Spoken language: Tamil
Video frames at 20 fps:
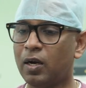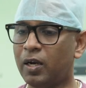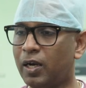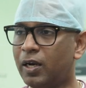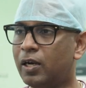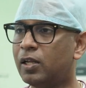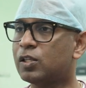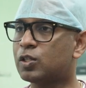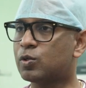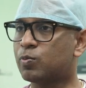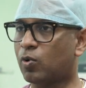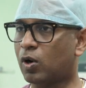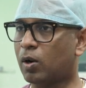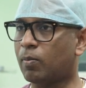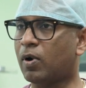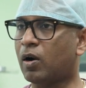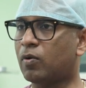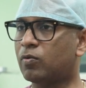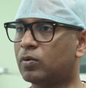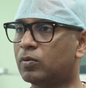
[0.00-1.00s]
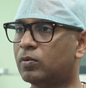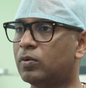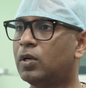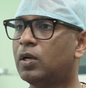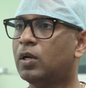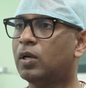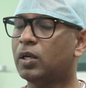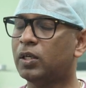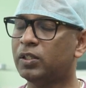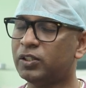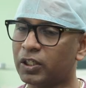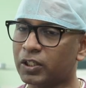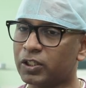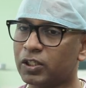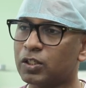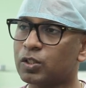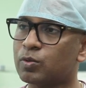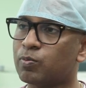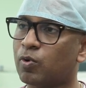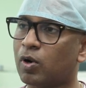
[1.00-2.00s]
நீடில்ஸ் மூலமாகவும்
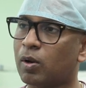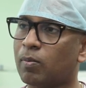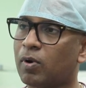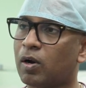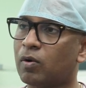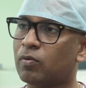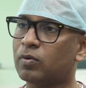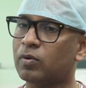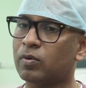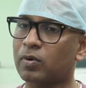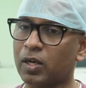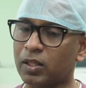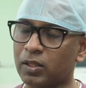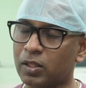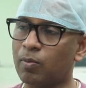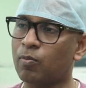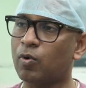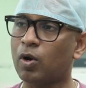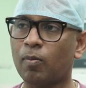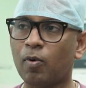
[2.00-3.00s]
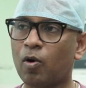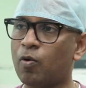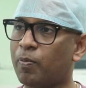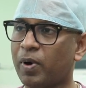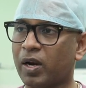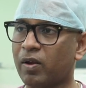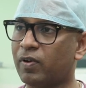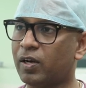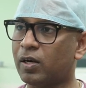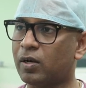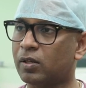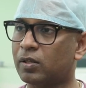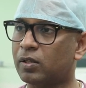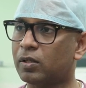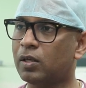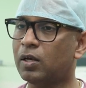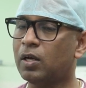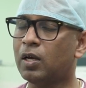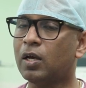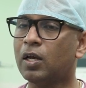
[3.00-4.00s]
இன்ஜெக்ஷன்ஸ் மூலமாகவும் ரத்தம் மூலமாகவும் பரவிட்டுருது